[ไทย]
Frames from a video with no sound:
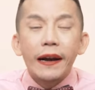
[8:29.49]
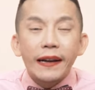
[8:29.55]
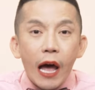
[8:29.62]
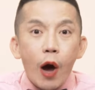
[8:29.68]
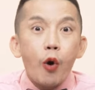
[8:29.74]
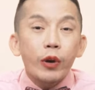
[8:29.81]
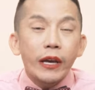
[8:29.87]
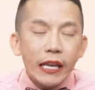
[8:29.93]

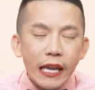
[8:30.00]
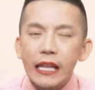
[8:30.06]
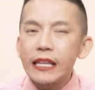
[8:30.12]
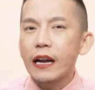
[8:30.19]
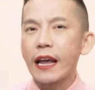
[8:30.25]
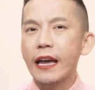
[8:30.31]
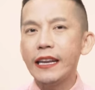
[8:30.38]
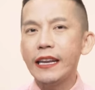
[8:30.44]
เราคิดเห็น
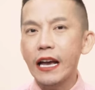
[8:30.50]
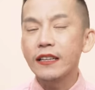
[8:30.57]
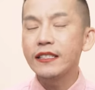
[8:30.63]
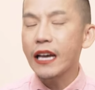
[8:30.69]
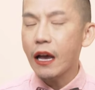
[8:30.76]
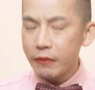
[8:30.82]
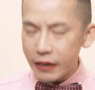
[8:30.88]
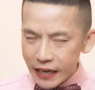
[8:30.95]
อย่างไรเนี่ย
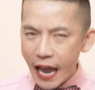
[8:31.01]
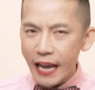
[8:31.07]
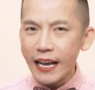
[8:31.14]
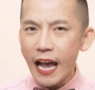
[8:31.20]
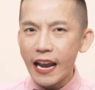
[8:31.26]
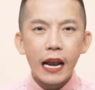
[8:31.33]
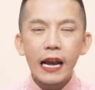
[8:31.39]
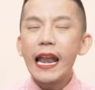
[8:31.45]
ใช้คำนี้ได้
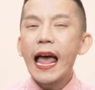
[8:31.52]
ค่ะ